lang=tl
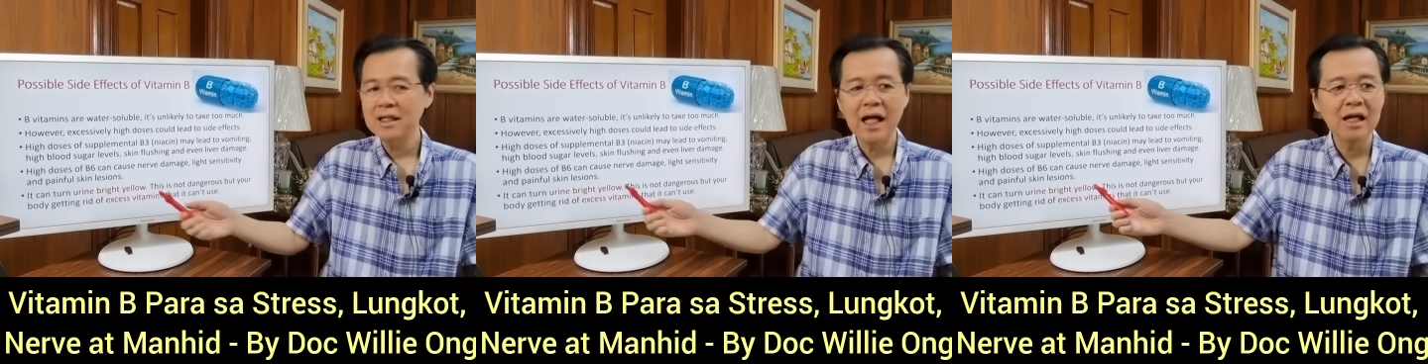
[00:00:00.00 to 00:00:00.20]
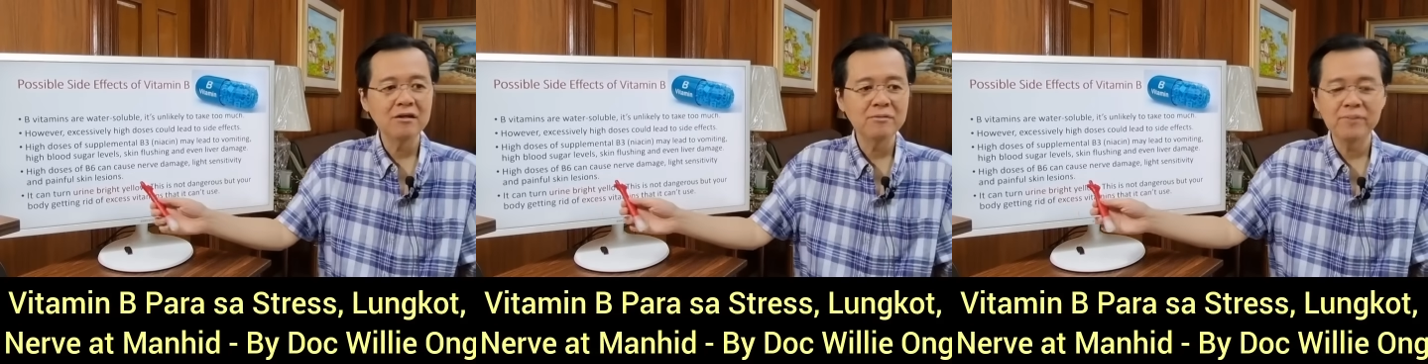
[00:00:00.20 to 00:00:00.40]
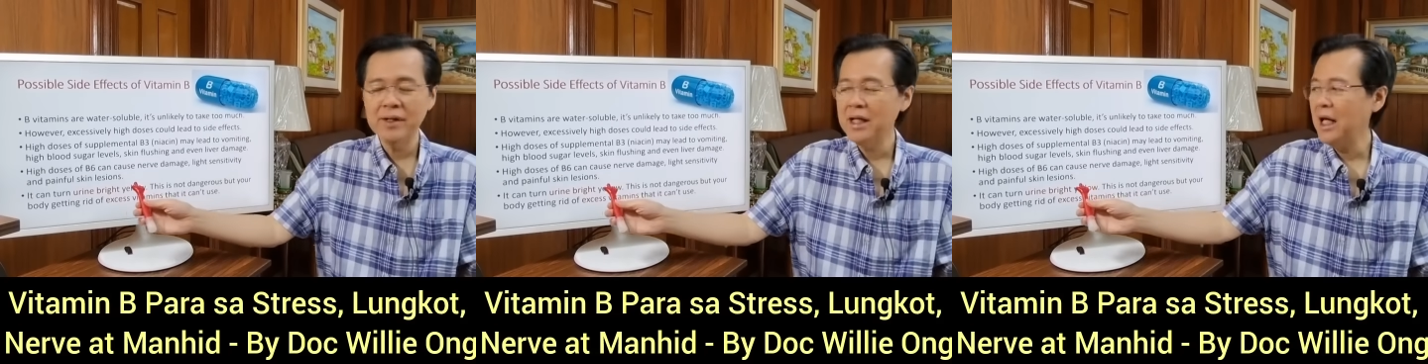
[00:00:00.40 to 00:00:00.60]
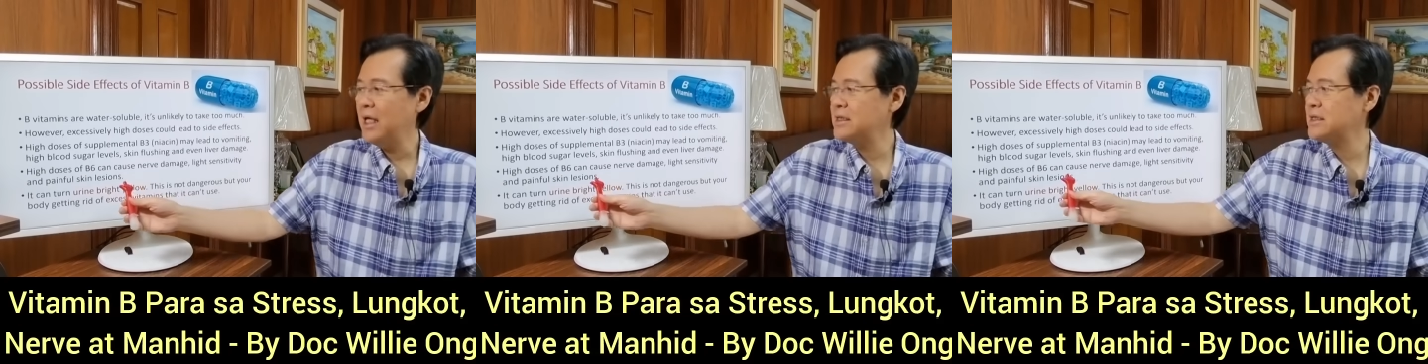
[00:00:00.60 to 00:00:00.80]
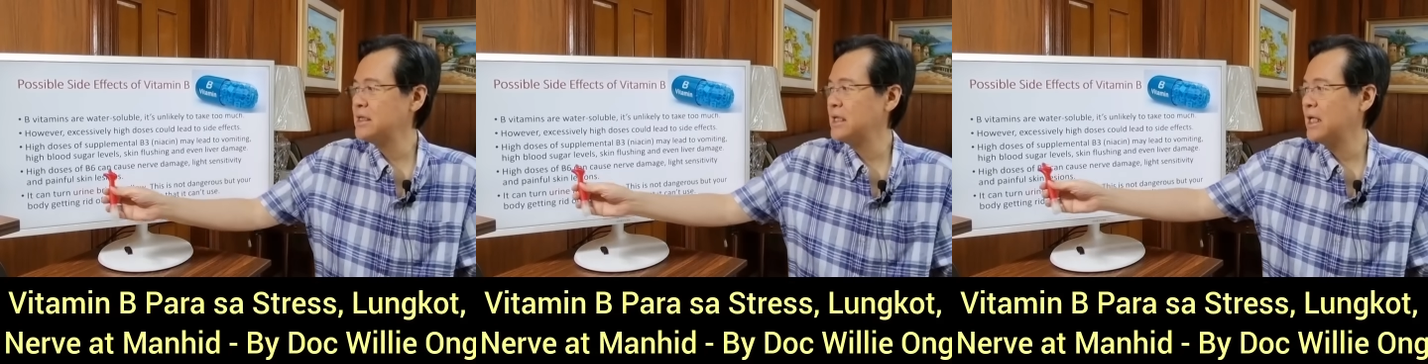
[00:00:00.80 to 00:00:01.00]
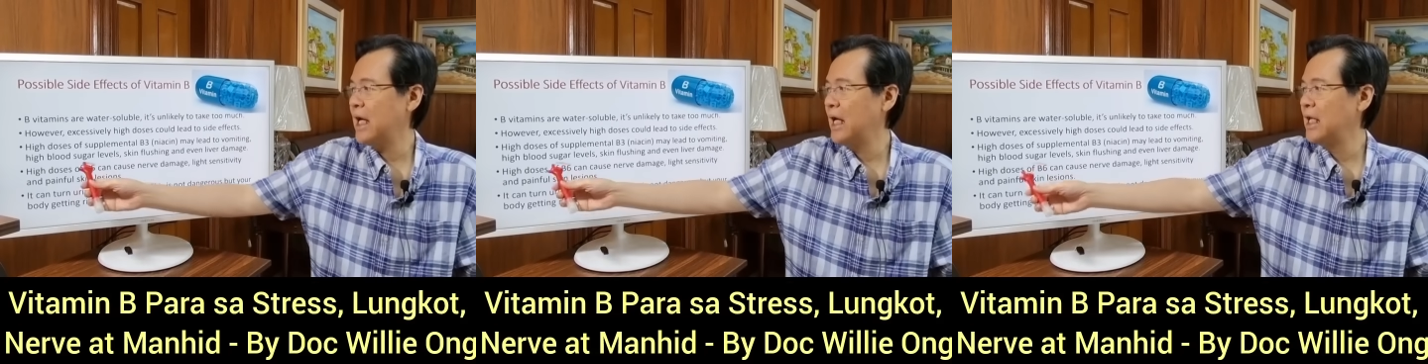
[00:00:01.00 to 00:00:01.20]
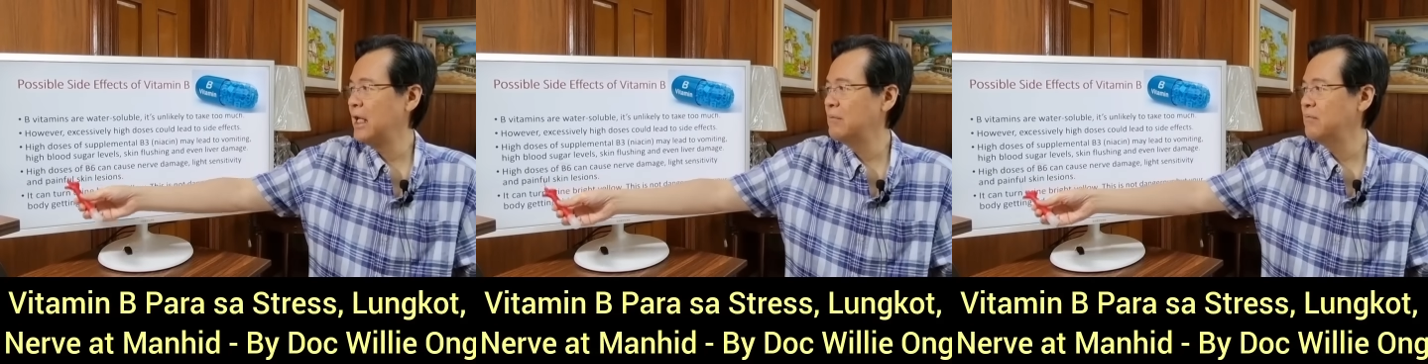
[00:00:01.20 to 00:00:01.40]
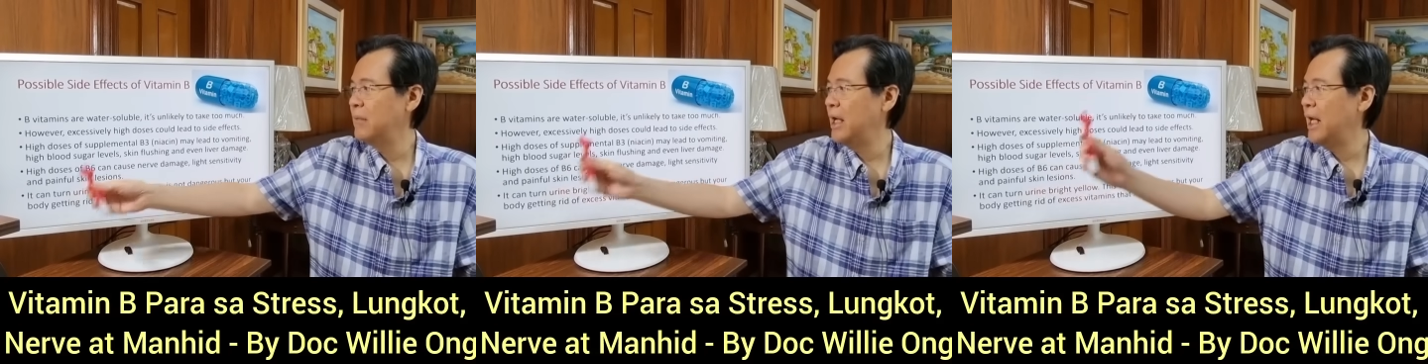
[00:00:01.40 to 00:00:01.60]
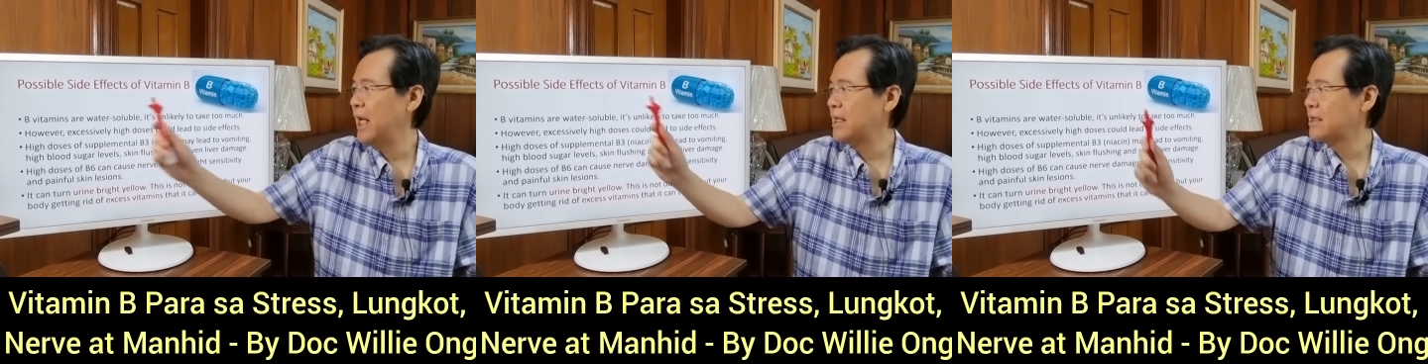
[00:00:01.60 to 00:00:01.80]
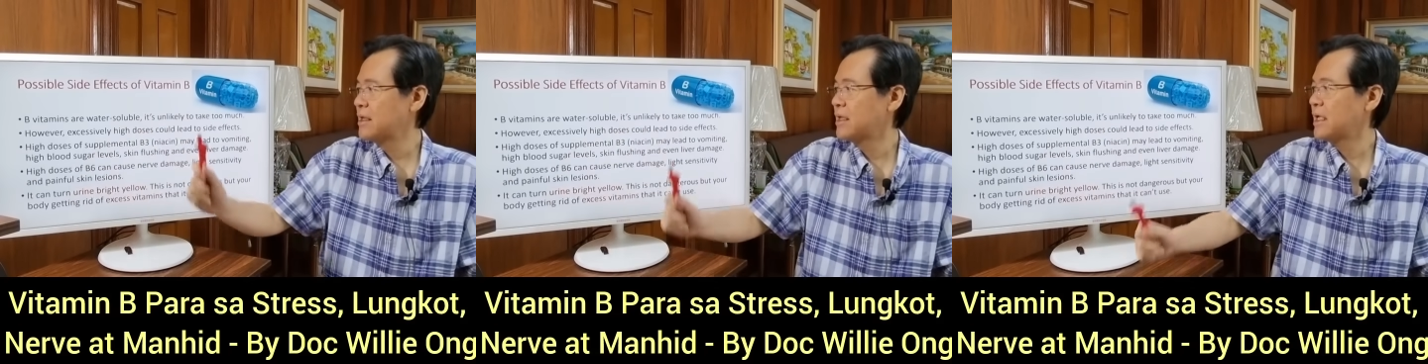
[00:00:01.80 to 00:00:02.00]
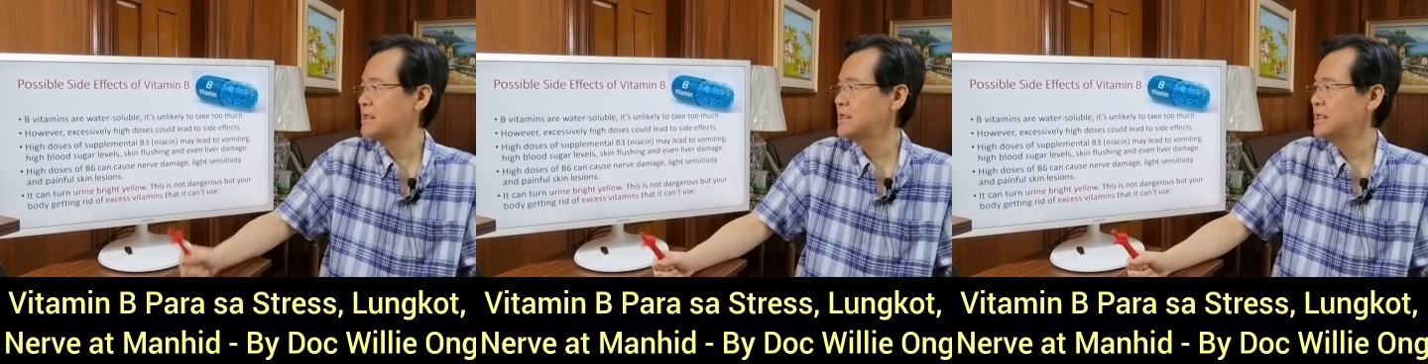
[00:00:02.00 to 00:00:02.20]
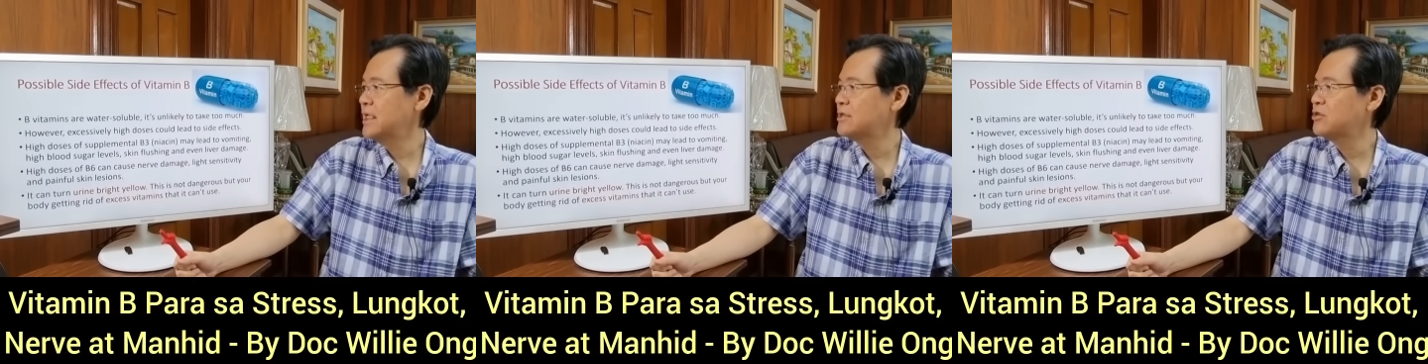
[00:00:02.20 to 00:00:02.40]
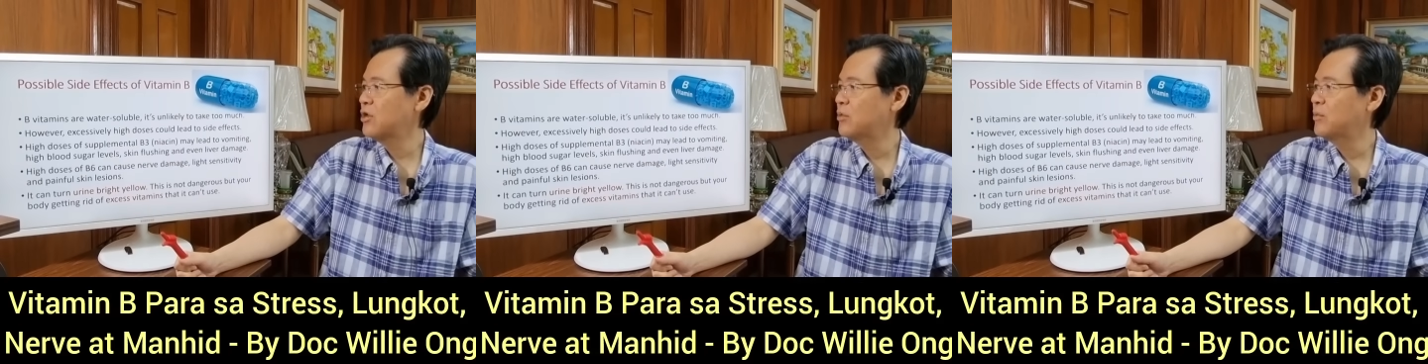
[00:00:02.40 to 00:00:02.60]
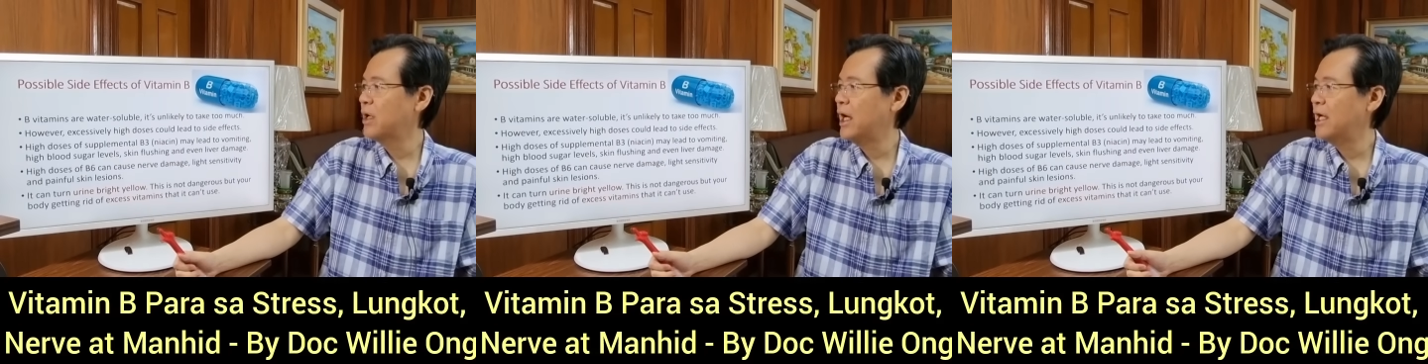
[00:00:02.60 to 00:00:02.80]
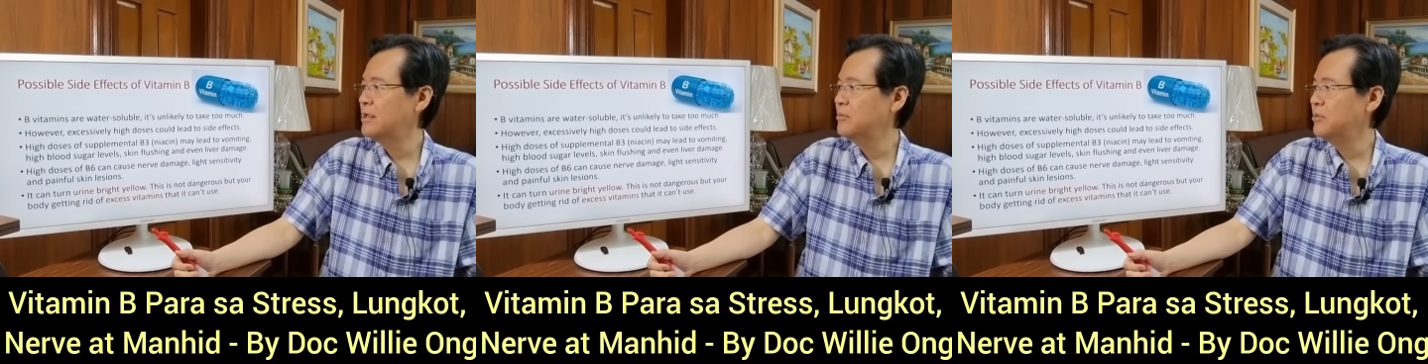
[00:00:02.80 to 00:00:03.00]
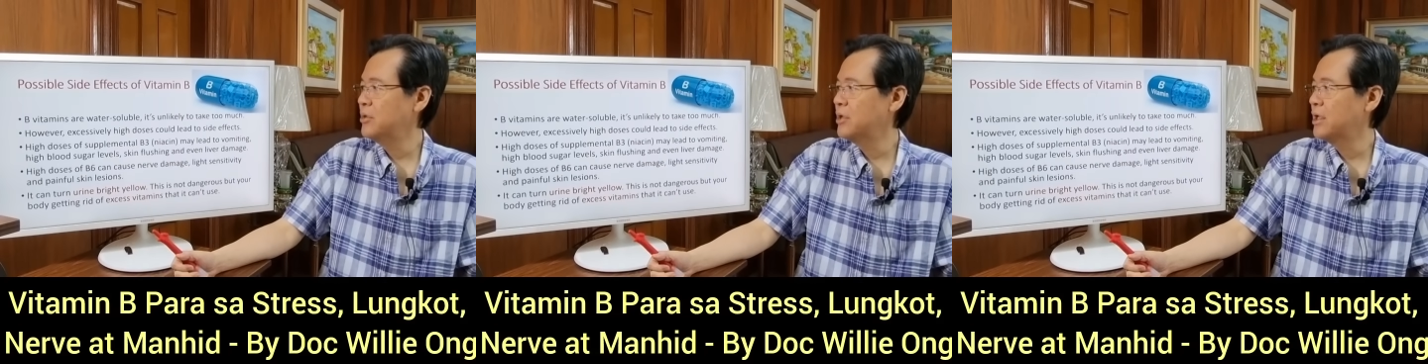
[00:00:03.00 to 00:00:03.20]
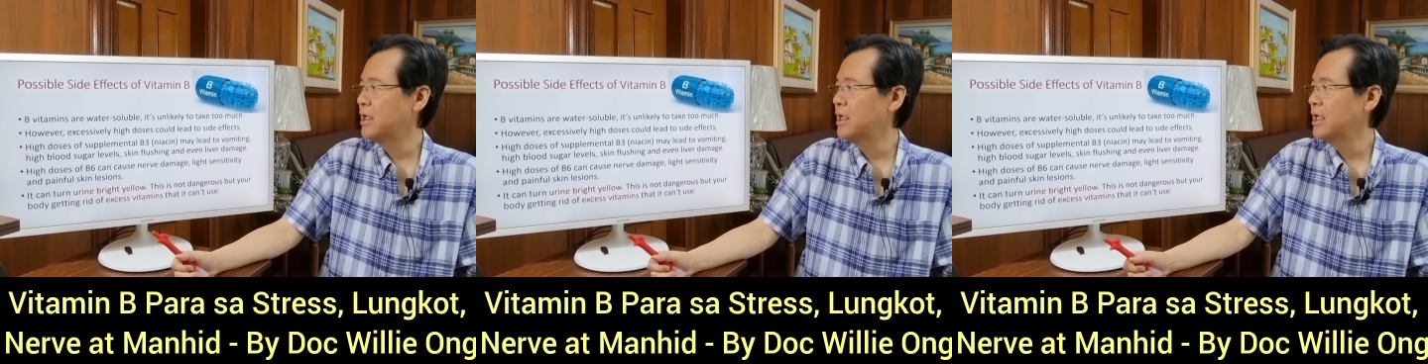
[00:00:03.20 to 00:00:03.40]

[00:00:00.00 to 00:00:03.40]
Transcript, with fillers: lalo pa nakasira ng balat kasi nasobrahan mo eh.